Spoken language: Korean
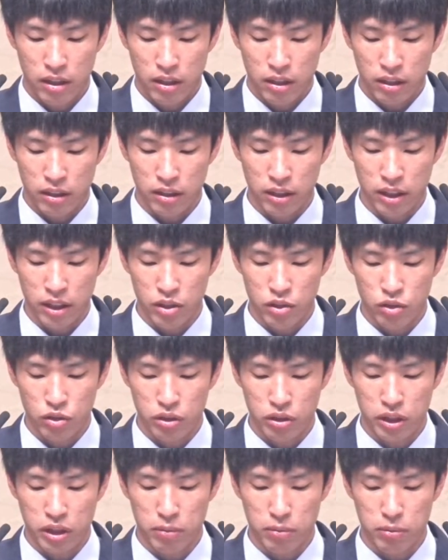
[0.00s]
그들이
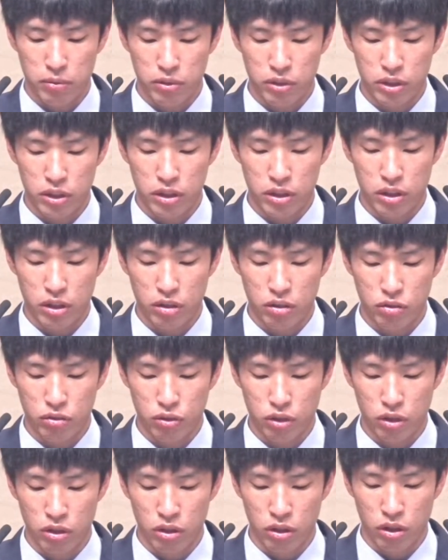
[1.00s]
주께 부르짖어
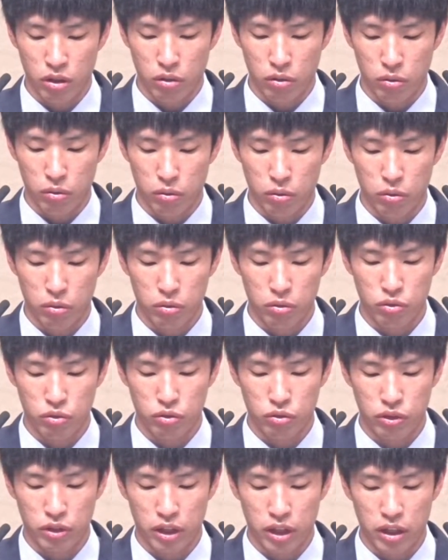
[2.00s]
구원을 얻고
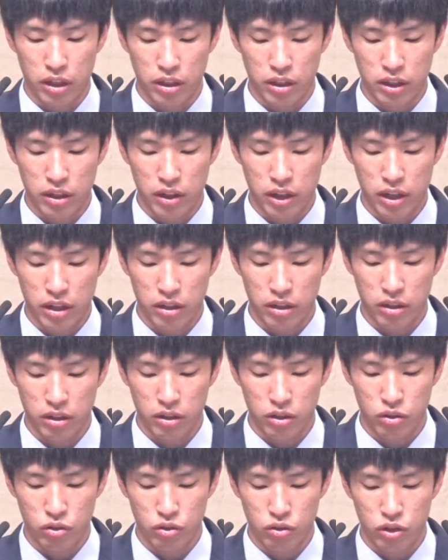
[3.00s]
주께 의뢰하여
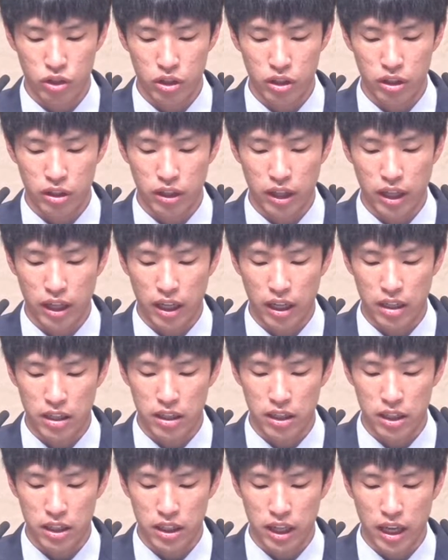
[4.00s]
수치를
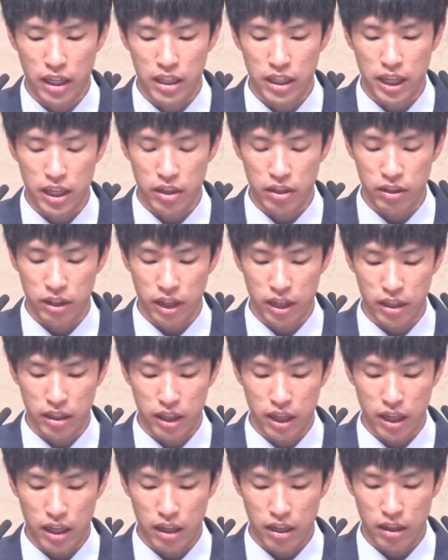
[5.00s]
당하지
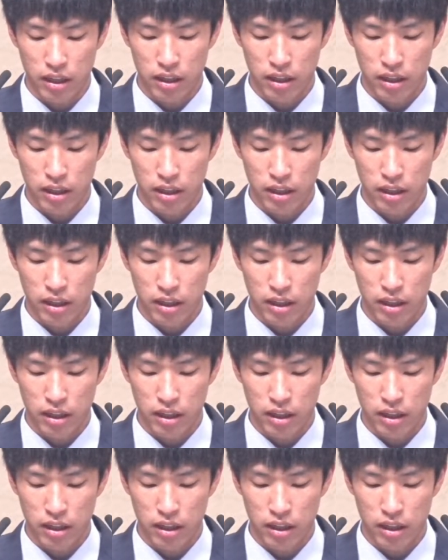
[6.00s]
아니하였나이다.